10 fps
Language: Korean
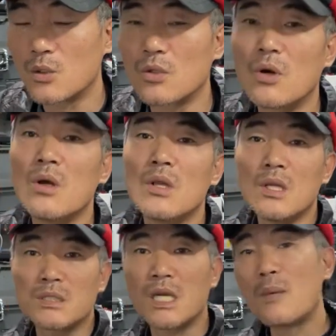그리고
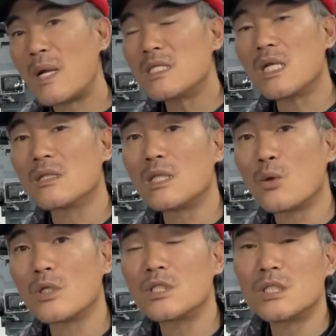제가 팔지
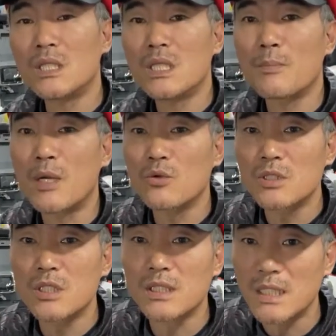않는다고 이 세상에 팔군
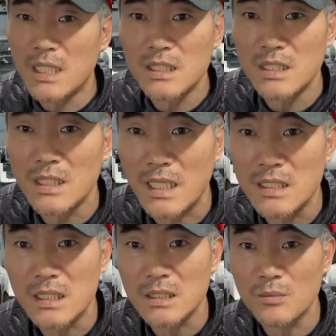시리즈가 사라지는 건
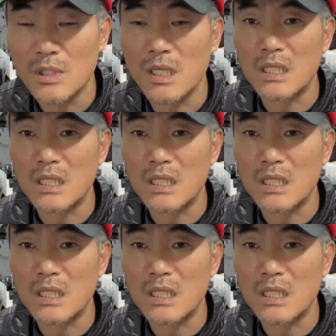아니지 않습니까?